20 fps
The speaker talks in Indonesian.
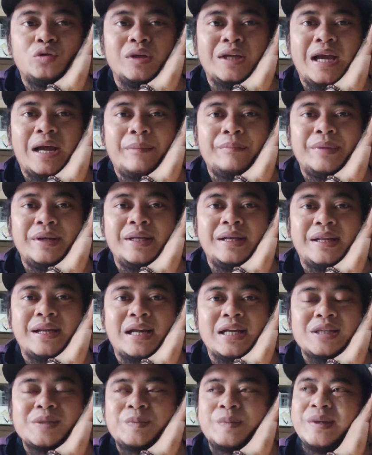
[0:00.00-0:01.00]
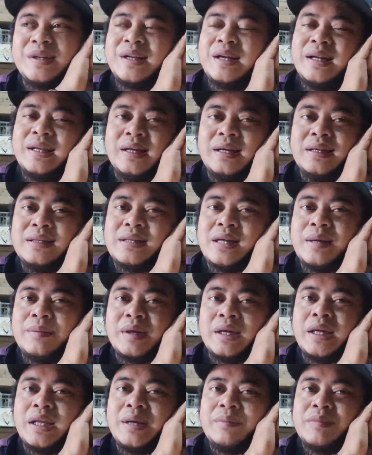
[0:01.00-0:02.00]
puli AB dari Aspira ya saya
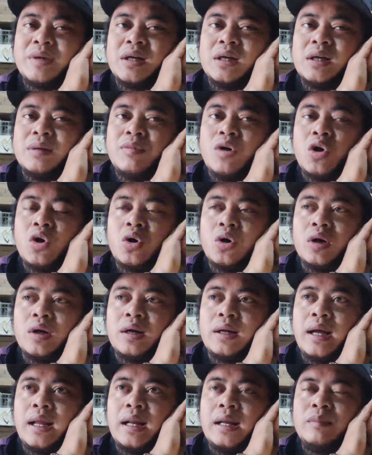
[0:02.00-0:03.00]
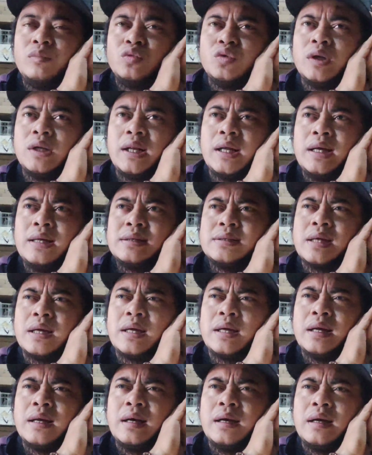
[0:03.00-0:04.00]
kirim ke Bogor alhamdulillah
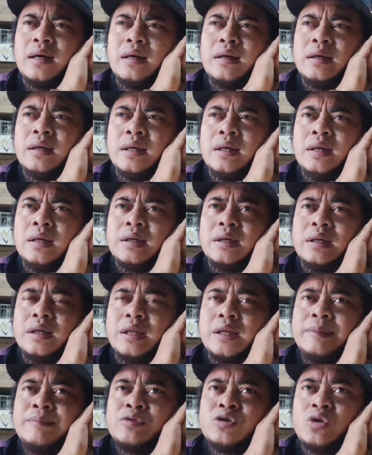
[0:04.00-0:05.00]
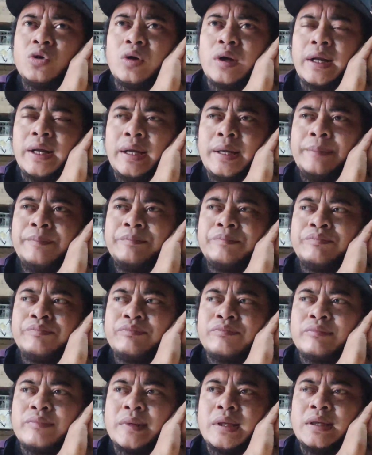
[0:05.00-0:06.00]
saya kirim sore
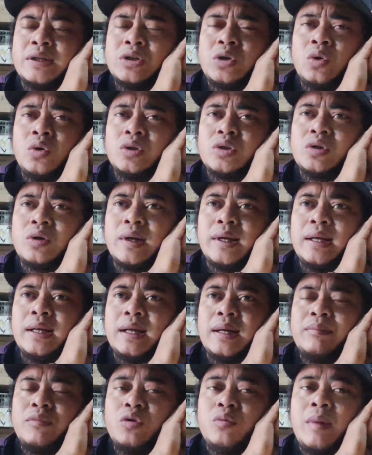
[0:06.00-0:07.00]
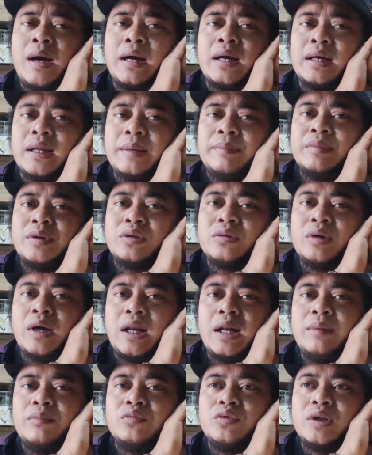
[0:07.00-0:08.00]
kok sore lah mau maghrib tuh
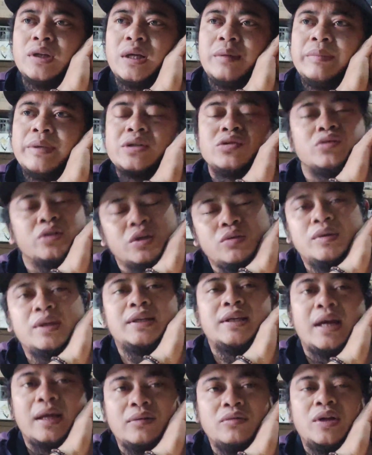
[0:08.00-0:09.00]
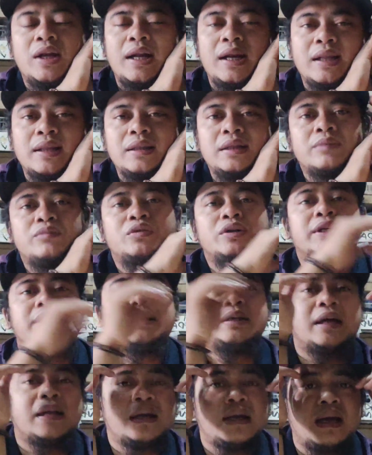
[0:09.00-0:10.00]
alhamdulillah besoknya udah udah datang
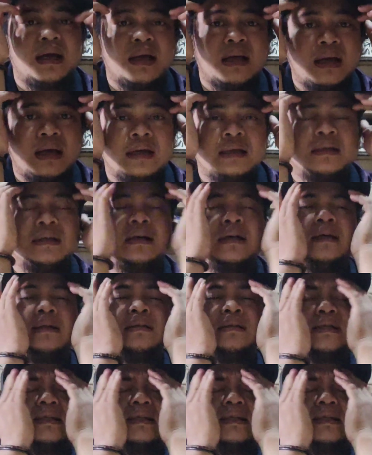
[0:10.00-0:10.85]
mungkin karena deket